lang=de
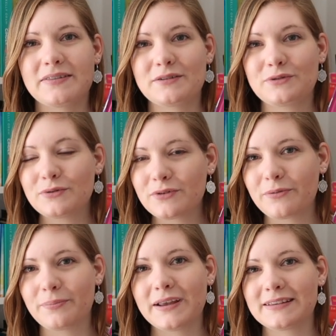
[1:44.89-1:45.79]
The Truth
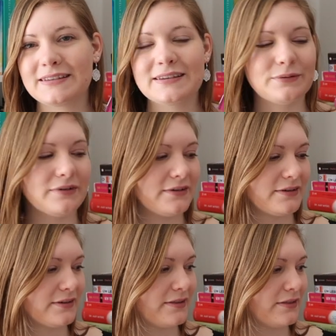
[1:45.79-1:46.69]
Pixie und
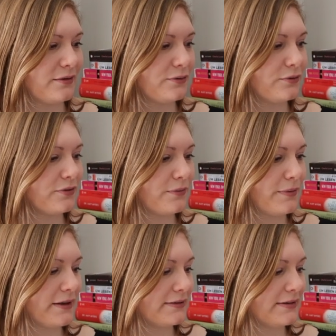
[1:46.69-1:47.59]
The Truth
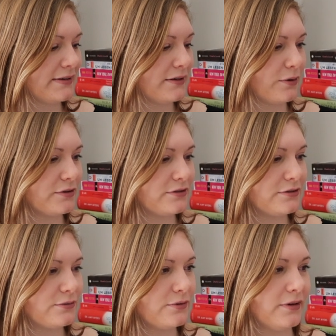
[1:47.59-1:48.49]
Pixie Goes to
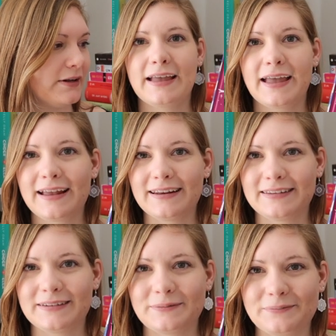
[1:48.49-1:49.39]
School.
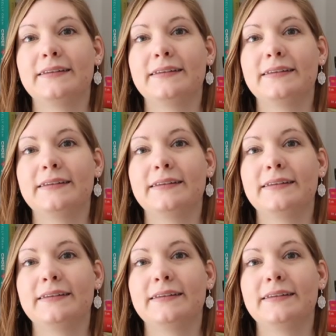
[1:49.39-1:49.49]
Herrlich.